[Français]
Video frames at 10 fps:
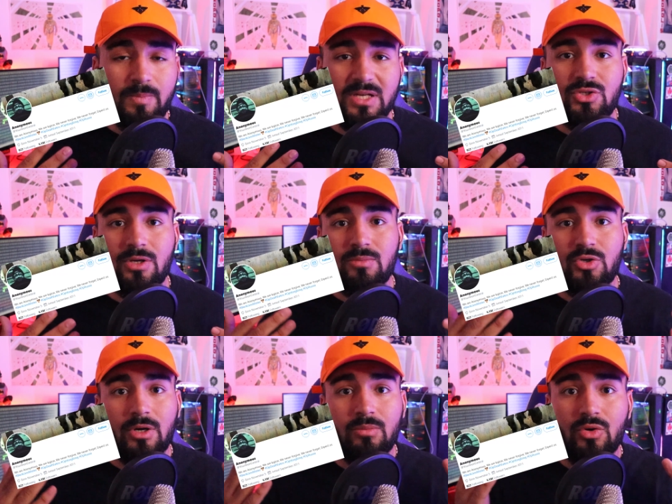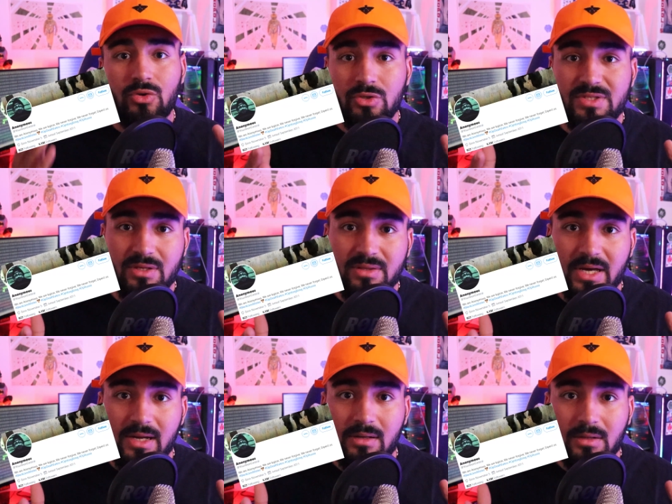de personnes comme Unknown
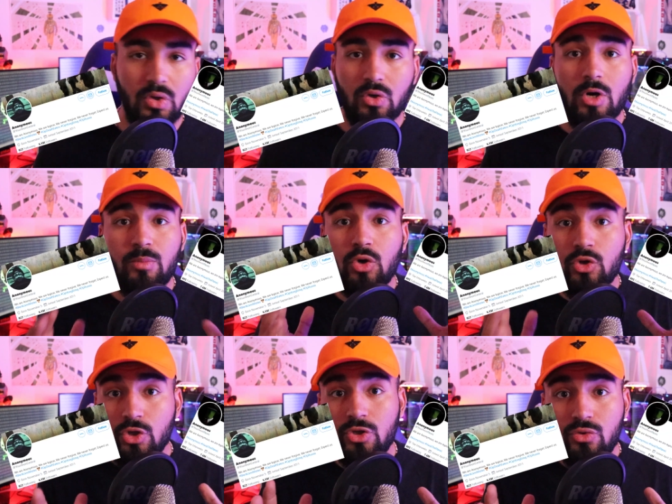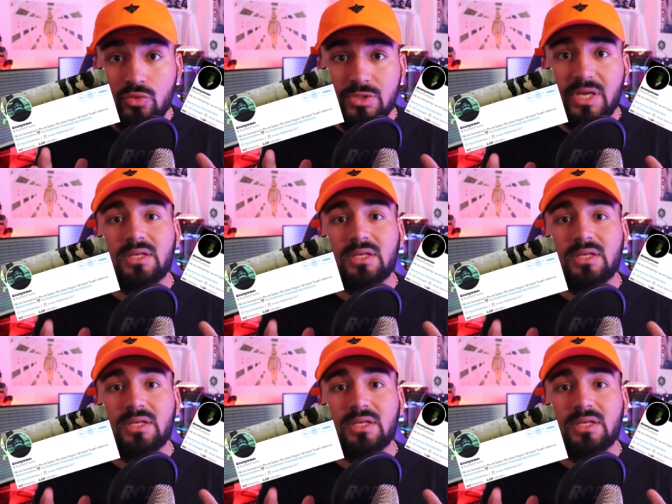Central, comme Unknown News.